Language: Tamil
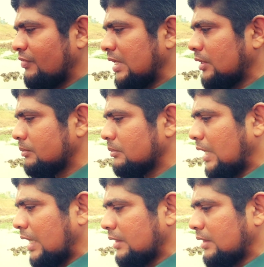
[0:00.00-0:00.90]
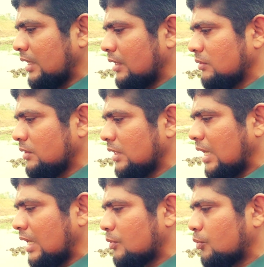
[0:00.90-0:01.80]
வெள்ளம் அந்த அளவுக்கு
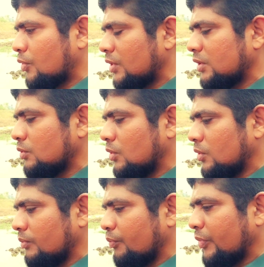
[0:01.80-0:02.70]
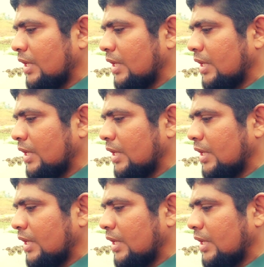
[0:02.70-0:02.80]
கரை புரண்டு ஓடும்